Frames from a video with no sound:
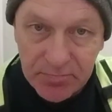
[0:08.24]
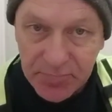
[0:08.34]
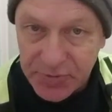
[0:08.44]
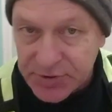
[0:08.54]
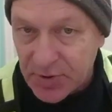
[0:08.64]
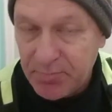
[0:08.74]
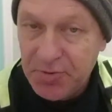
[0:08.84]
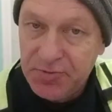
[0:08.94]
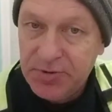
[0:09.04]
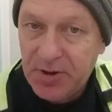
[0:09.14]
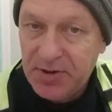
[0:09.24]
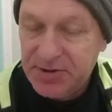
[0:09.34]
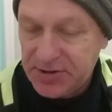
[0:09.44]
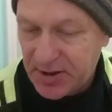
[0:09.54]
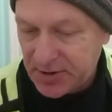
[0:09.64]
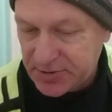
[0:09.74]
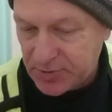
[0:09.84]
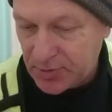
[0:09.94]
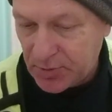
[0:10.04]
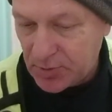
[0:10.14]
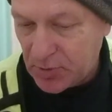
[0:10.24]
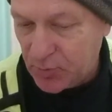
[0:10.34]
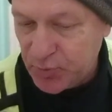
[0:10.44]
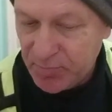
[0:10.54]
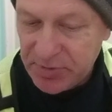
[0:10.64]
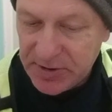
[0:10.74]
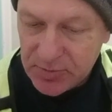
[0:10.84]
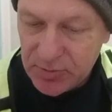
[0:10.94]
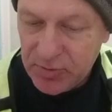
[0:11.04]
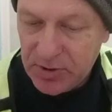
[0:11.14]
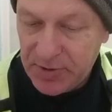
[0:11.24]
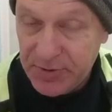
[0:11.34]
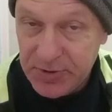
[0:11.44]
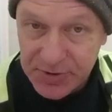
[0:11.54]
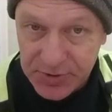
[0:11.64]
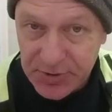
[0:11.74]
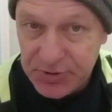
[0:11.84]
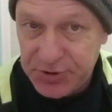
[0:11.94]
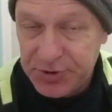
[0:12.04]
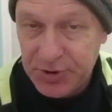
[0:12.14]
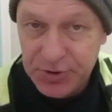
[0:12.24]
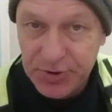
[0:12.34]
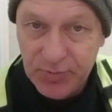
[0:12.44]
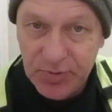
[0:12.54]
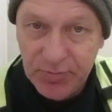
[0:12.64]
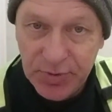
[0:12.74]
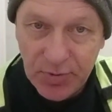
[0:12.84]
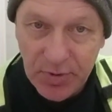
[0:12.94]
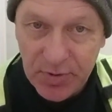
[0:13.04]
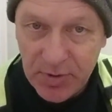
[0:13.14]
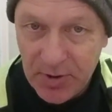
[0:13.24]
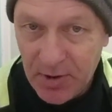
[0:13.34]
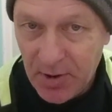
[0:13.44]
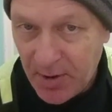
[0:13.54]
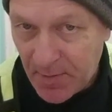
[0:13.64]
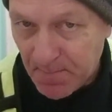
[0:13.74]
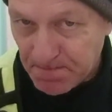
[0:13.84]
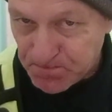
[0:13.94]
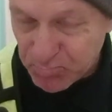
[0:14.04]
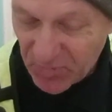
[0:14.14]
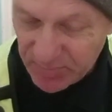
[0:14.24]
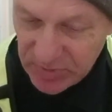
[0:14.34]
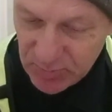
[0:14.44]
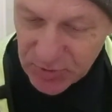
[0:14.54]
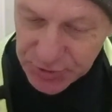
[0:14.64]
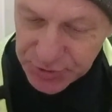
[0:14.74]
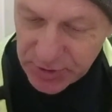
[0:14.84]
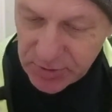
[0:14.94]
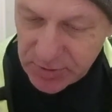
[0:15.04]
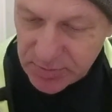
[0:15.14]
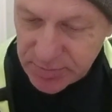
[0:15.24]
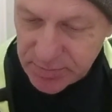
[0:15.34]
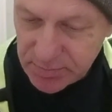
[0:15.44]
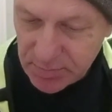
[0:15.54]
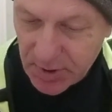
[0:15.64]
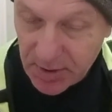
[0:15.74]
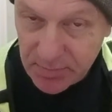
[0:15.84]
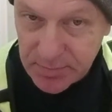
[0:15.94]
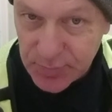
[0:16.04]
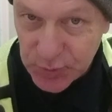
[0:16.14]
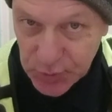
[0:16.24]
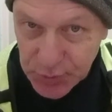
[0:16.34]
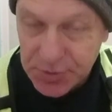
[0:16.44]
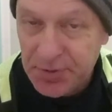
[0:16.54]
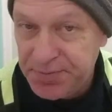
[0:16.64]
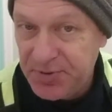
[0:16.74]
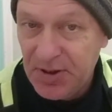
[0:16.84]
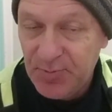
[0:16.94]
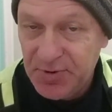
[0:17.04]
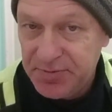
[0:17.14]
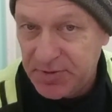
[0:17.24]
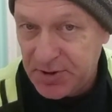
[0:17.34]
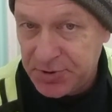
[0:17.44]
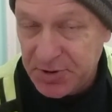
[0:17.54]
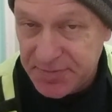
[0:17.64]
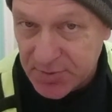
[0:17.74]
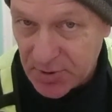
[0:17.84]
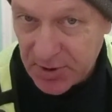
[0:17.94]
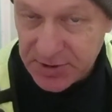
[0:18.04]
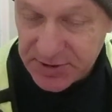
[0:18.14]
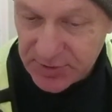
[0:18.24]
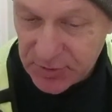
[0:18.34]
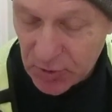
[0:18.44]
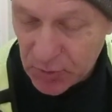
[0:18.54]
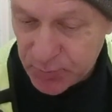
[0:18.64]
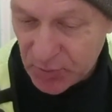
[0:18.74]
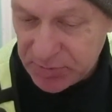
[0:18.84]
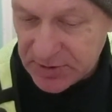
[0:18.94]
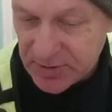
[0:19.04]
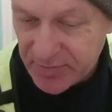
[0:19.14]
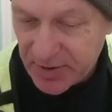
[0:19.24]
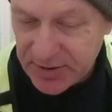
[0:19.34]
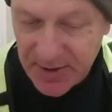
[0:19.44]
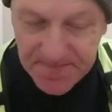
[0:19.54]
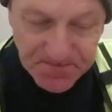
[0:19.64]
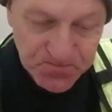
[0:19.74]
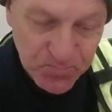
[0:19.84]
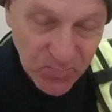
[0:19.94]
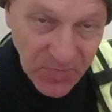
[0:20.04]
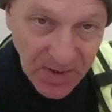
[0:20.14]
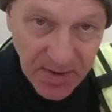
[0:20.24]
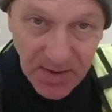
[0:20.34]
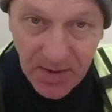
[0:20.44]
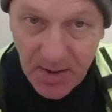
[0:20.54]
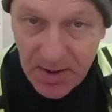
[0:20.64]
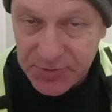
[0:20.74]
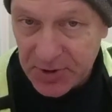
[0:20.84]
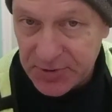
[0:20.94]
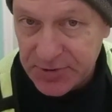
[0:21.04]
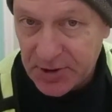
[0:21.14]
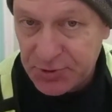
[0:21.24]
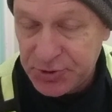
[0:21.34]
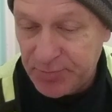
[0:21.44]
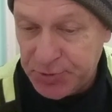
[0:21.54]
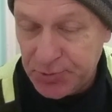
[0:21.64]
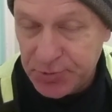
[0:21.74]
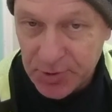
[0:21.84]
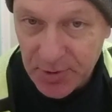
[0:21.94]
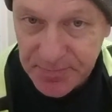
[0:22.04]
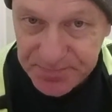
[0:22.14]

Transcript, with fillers: Sobota, zaraz to opublikuję jeszcze dzisiaj, żeby było. Mimo, że mam dużo filmów jeszcze w kolejce do opublikowania, ale ten tak szybciutko.